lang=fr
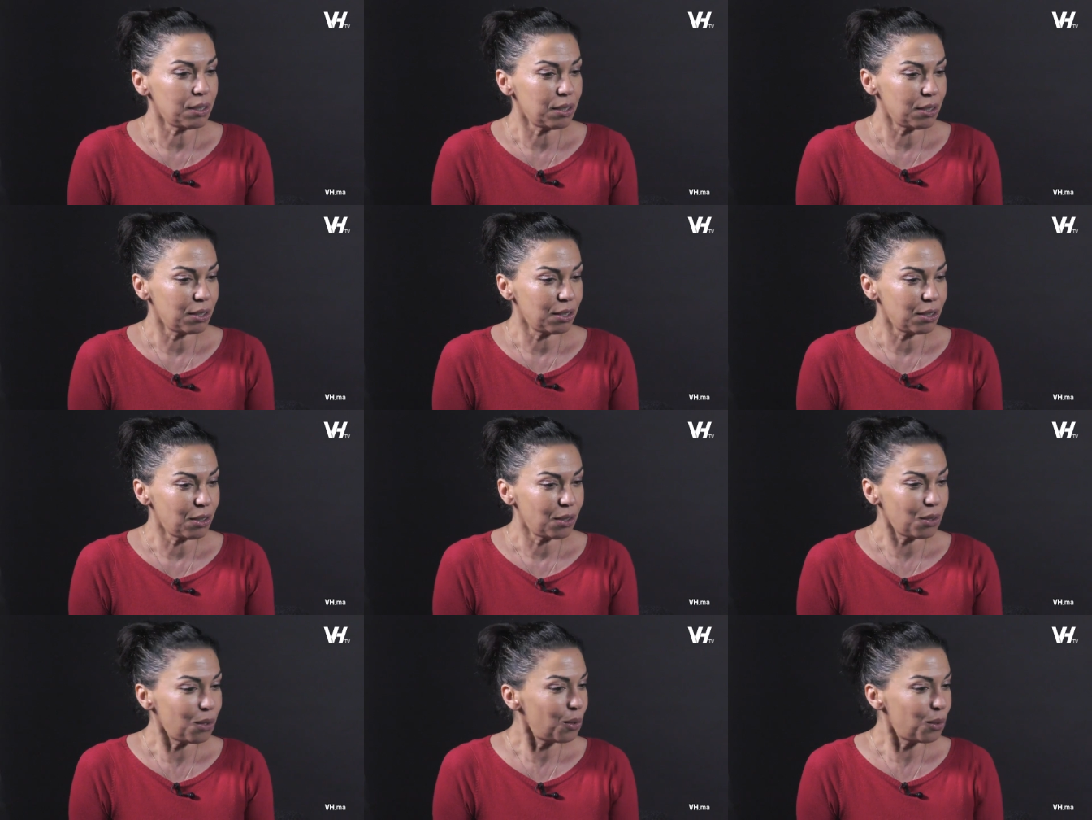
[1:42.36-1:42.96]

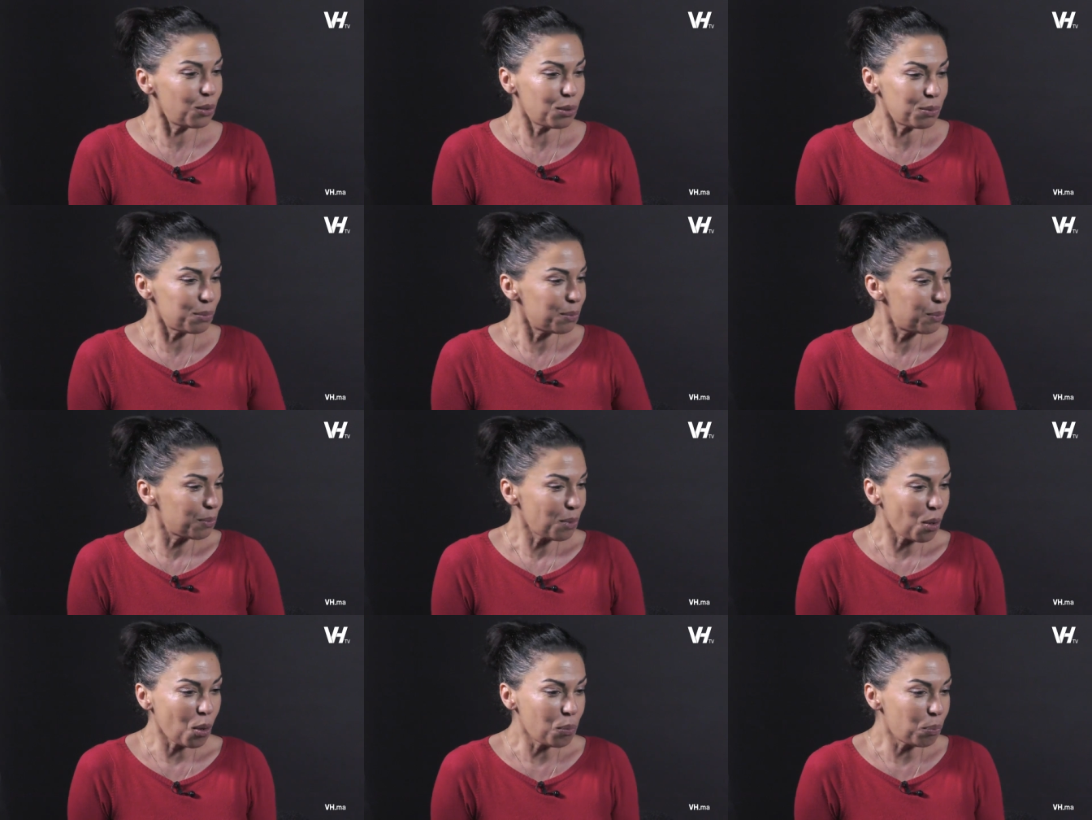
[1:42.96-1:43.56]
euh,
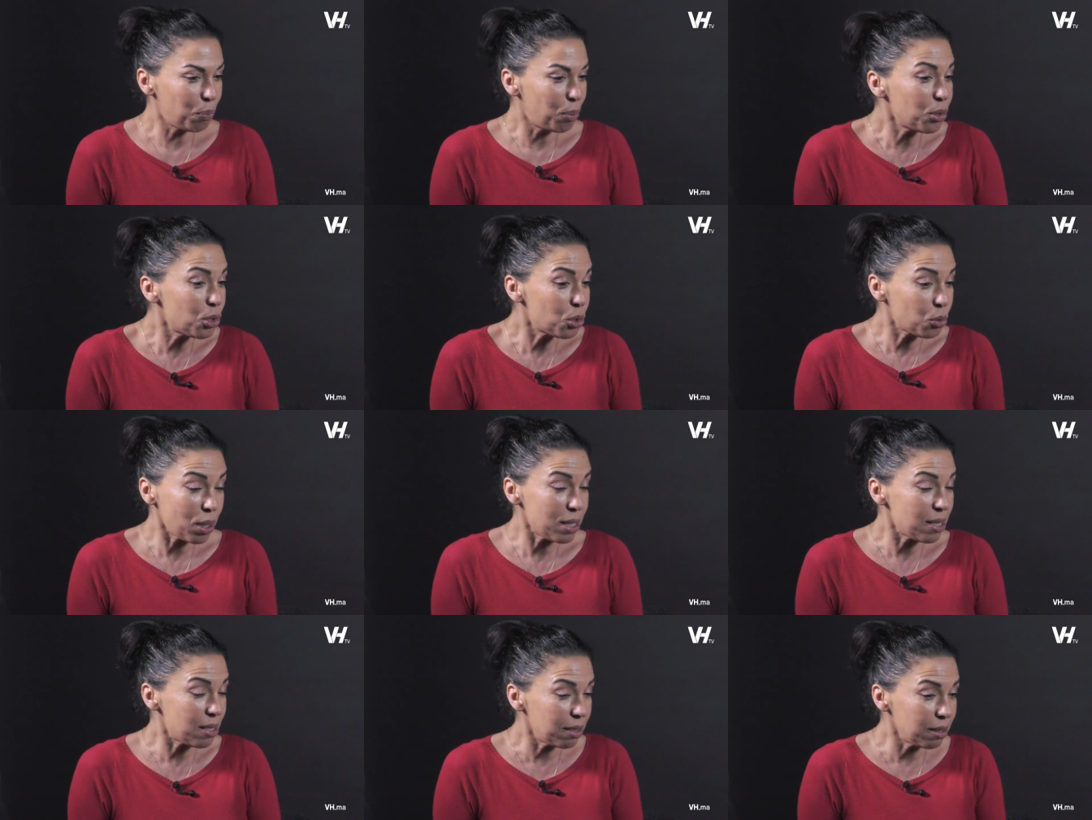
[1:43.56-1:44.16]
on peut
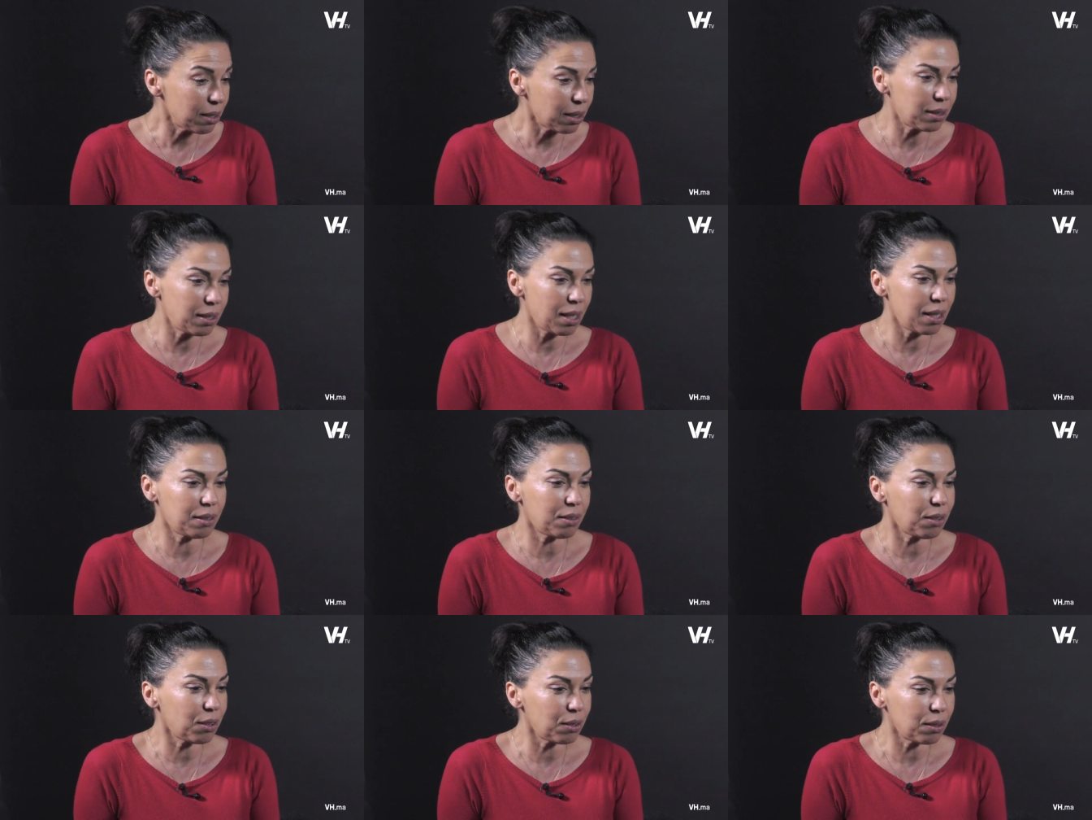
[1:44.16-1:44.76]
choisir
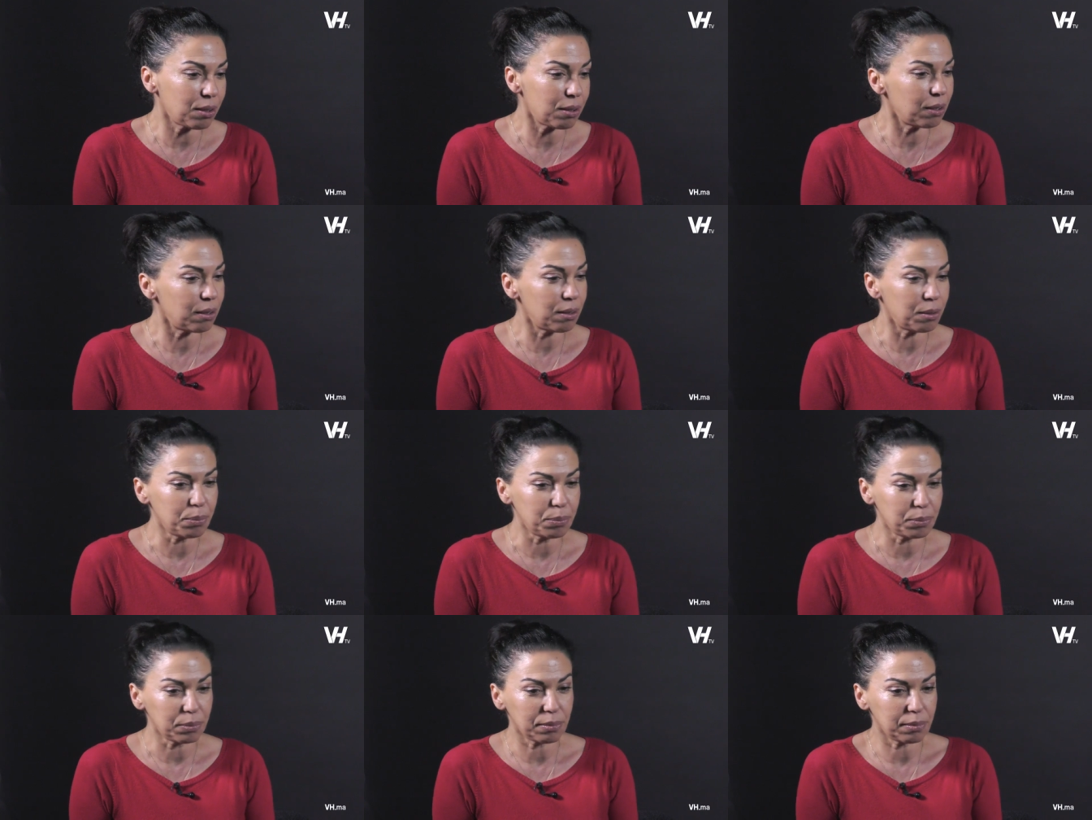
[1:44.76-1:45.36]
d'être
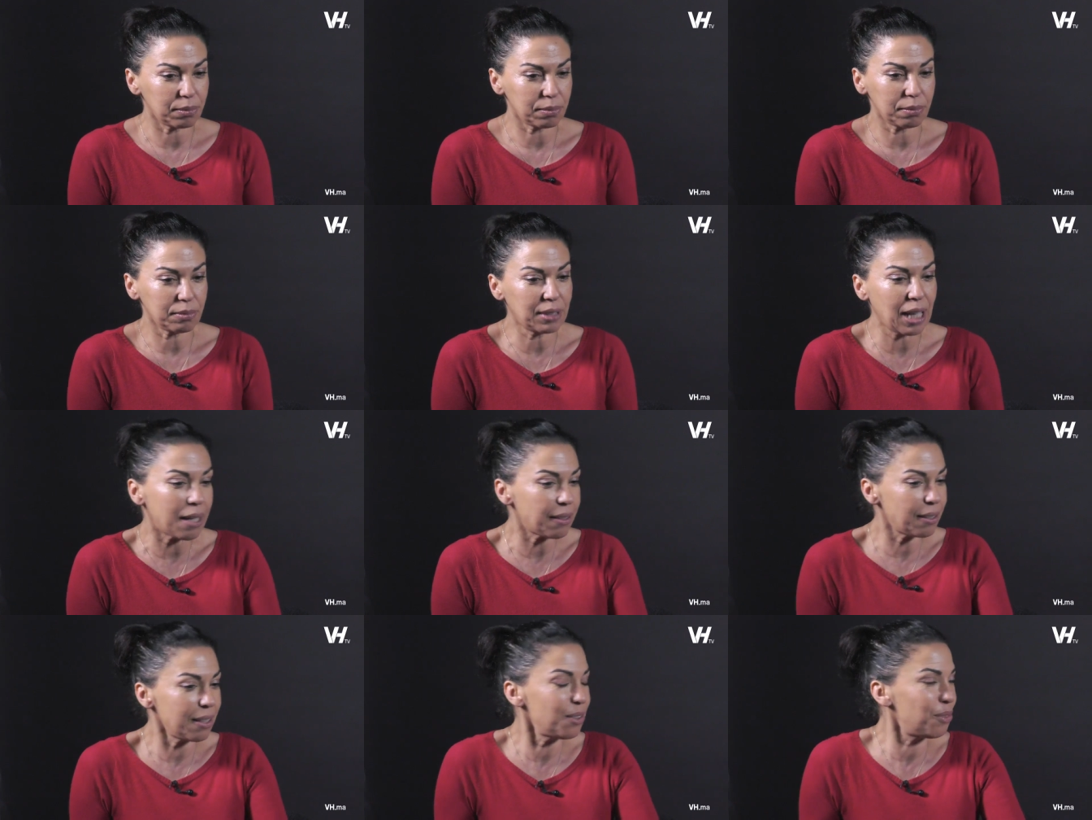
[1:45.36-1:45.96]
euh,
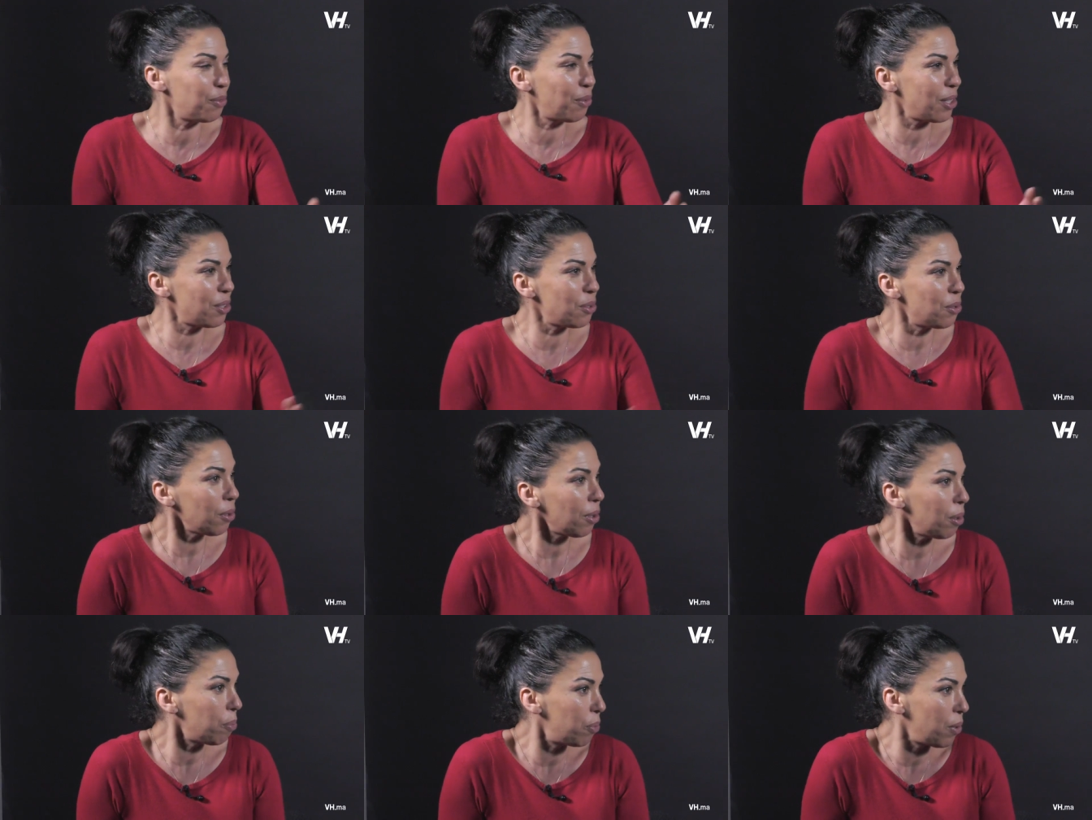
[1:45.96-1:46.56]
gardien de
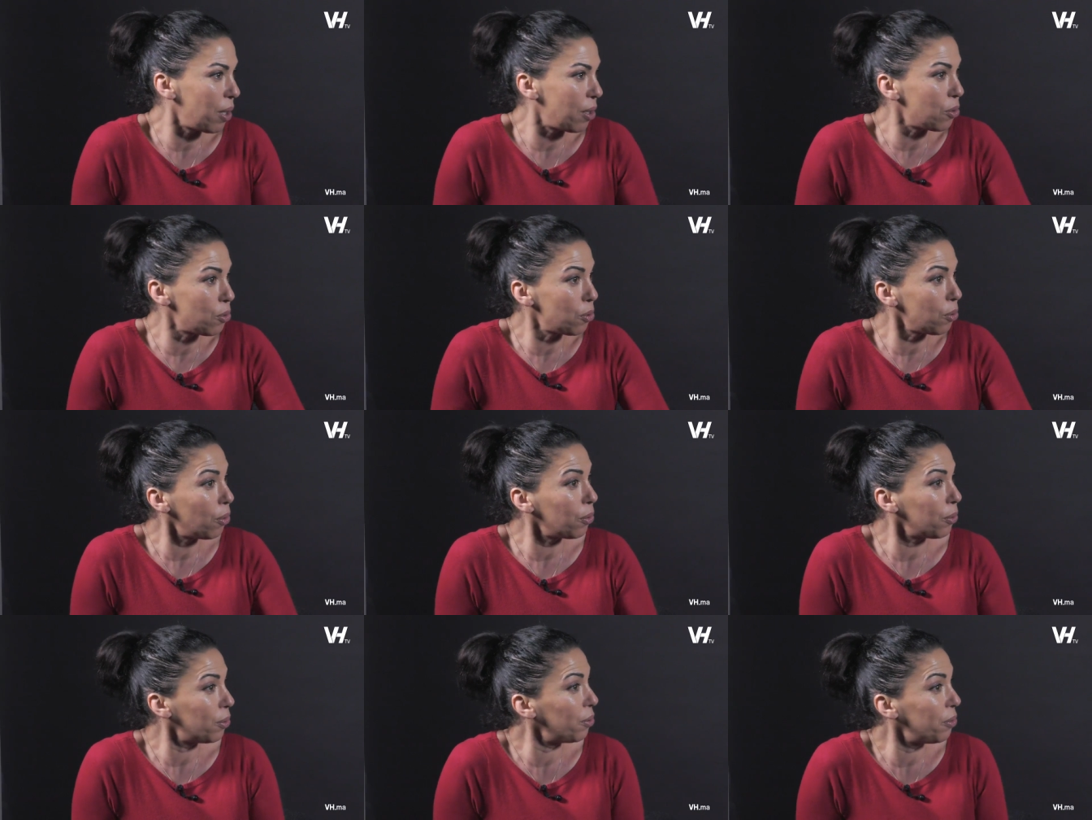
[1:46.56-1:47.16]
voiture et puis un
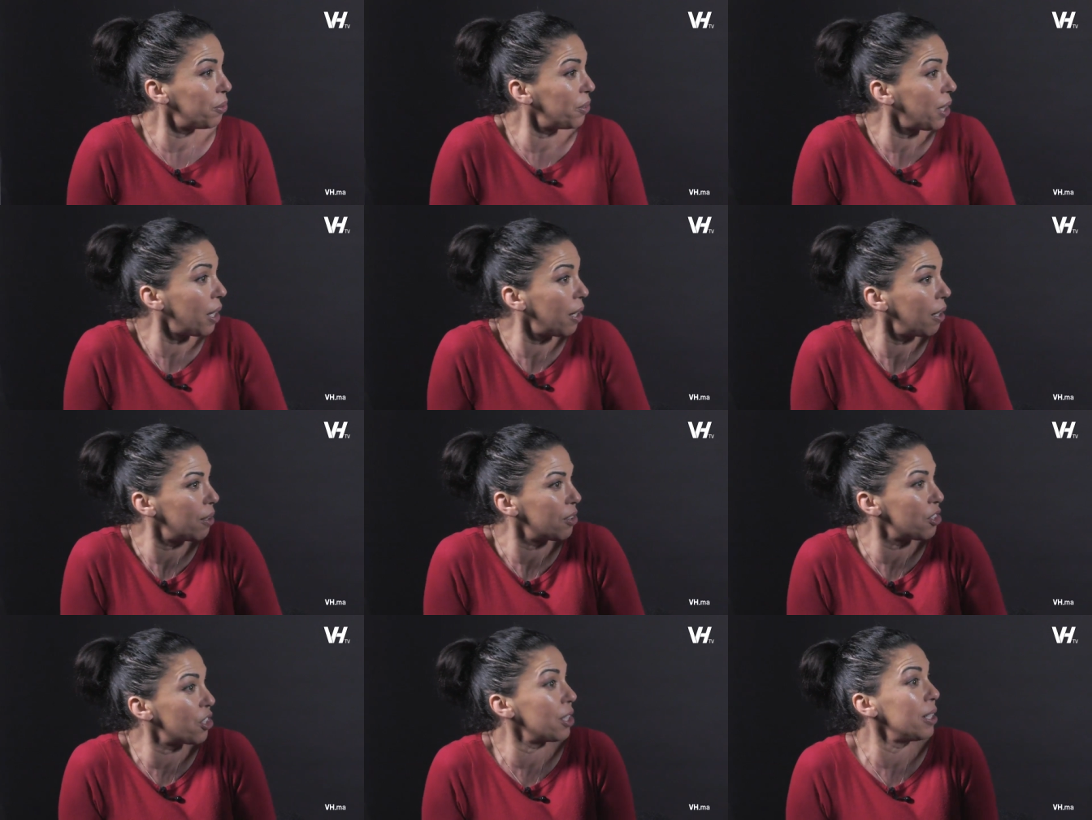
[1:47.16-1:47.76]
jour on
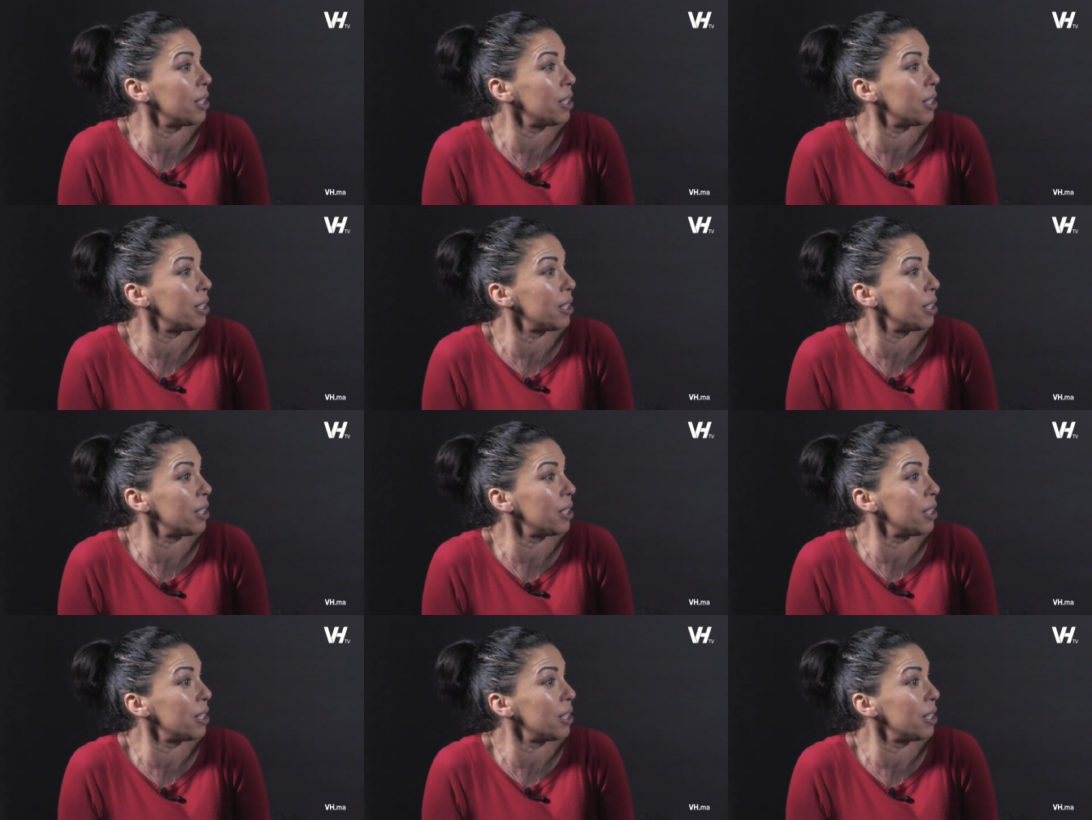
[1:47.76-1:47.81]
devient